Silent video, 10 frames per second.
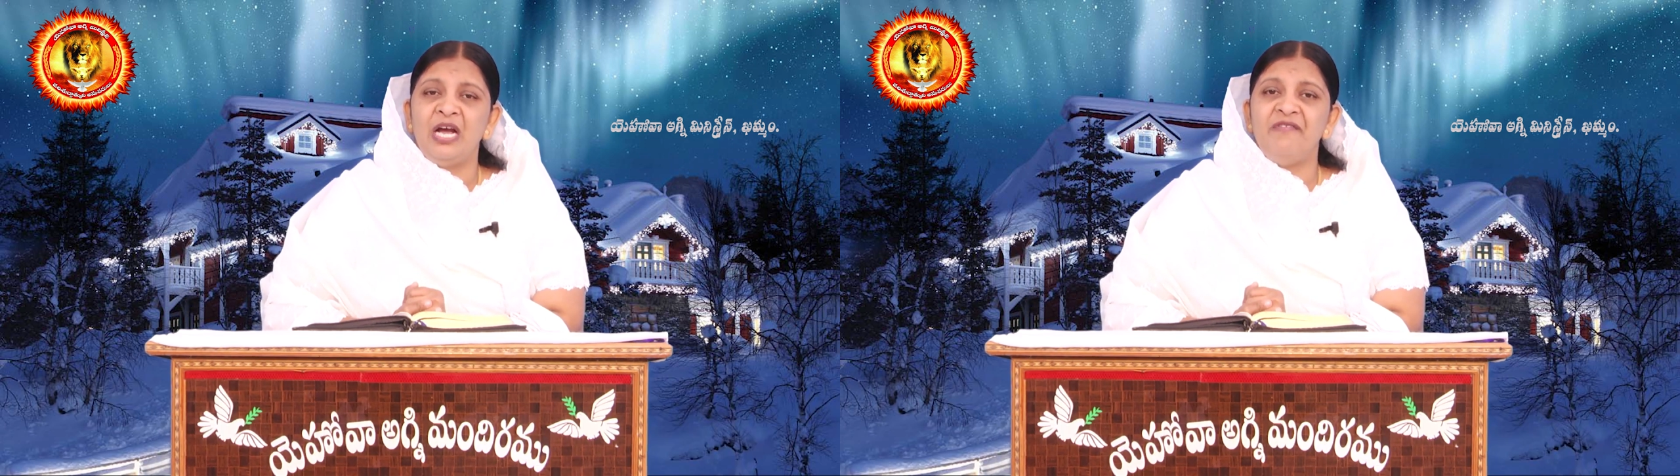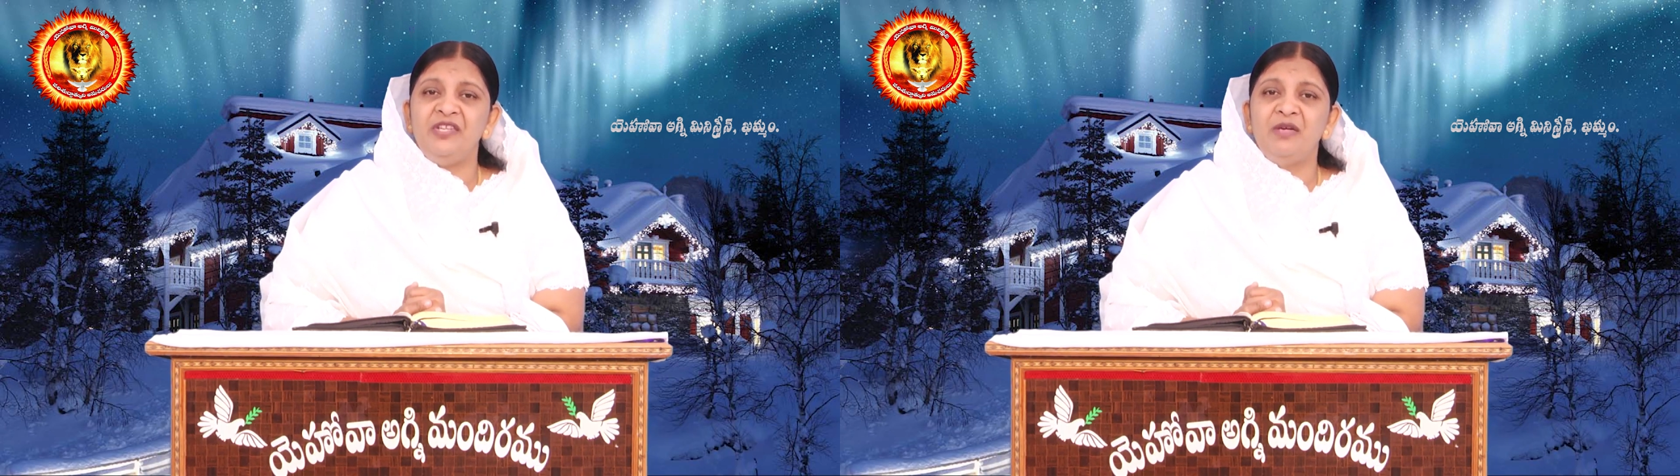
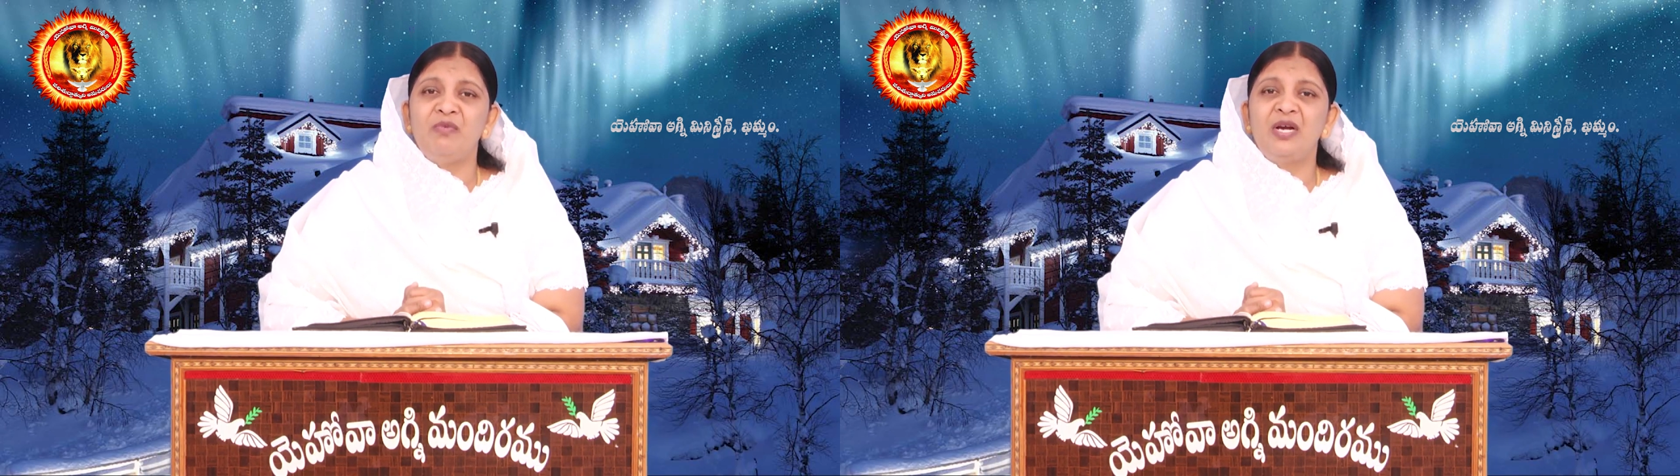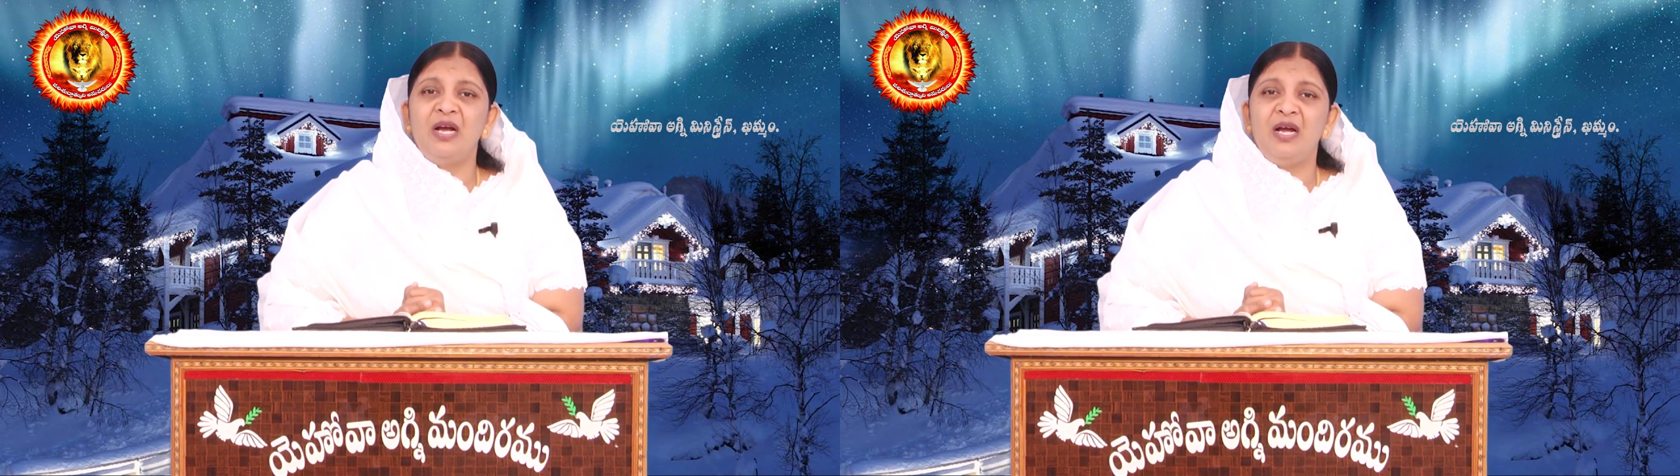ఆ
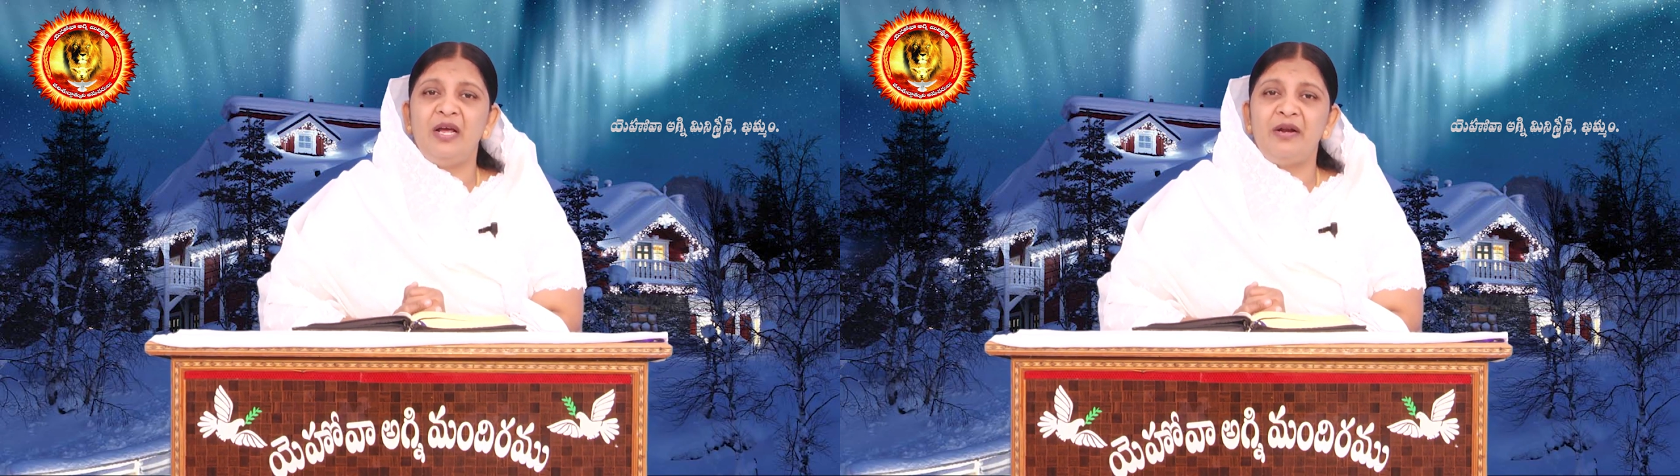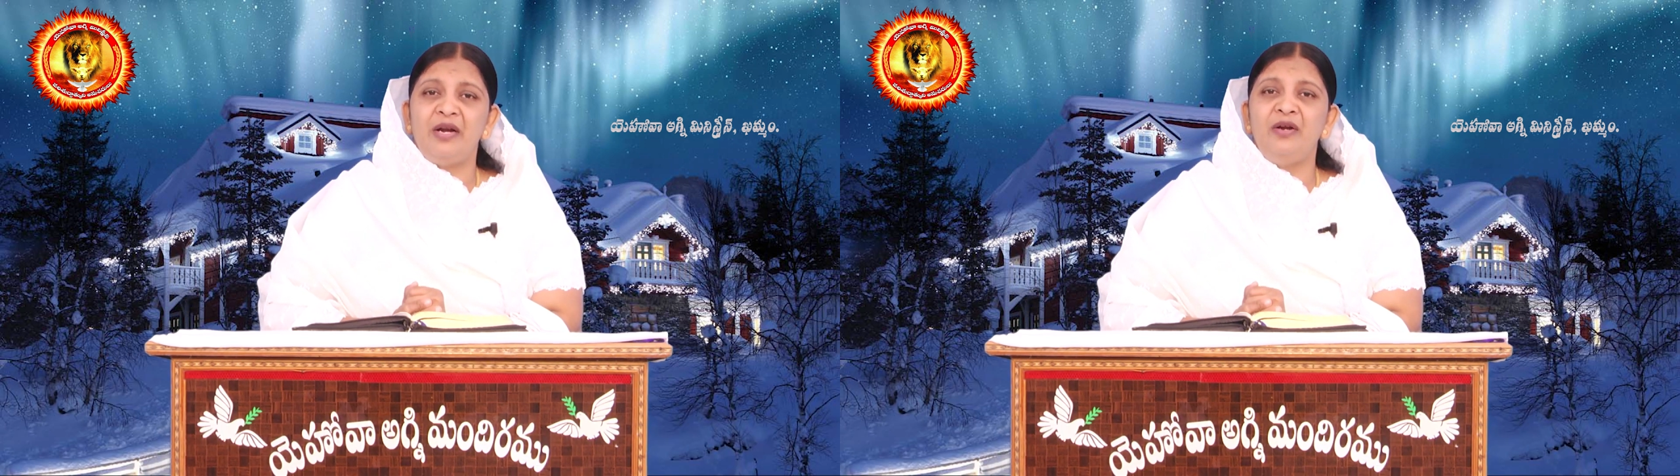విధముగా
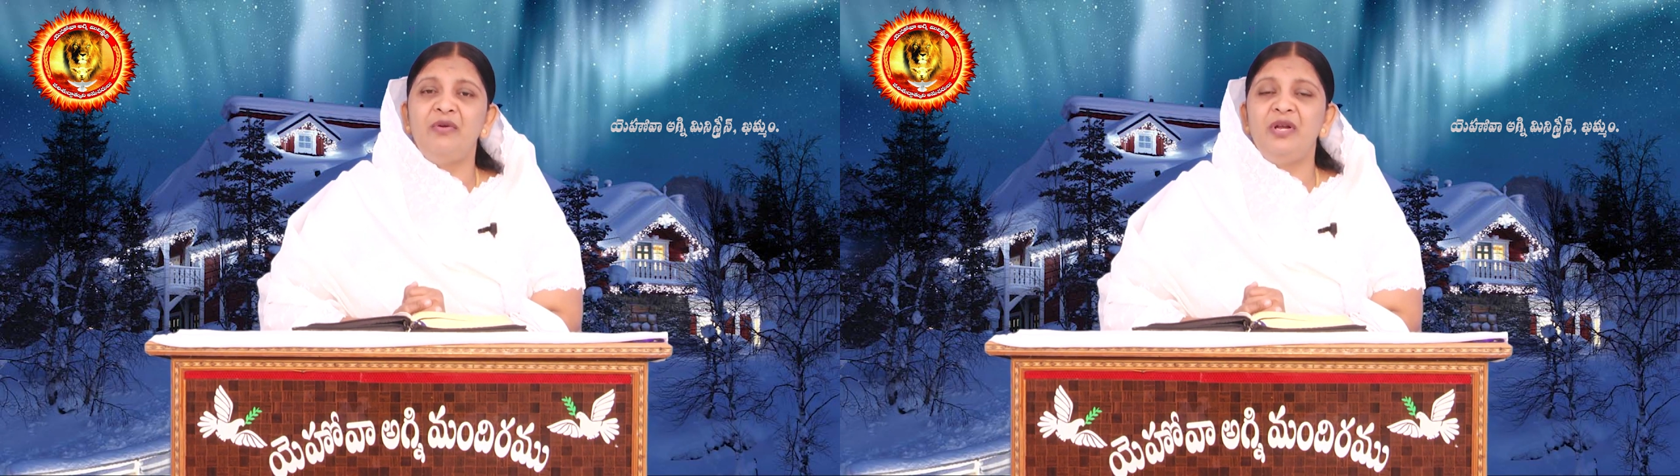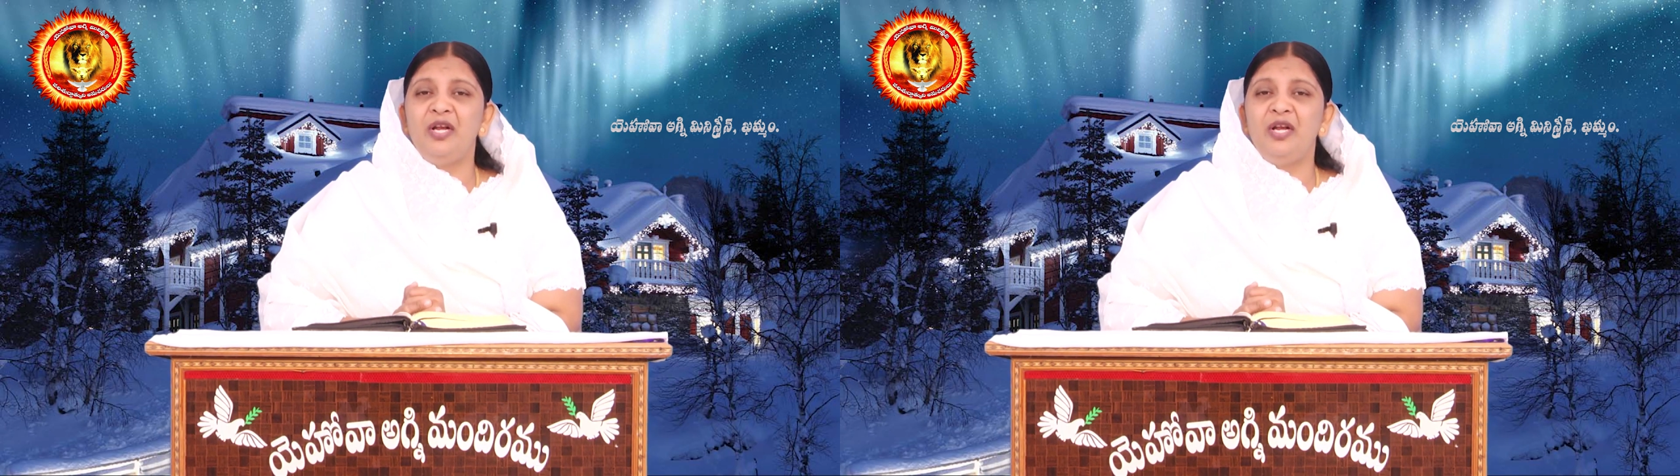రెండు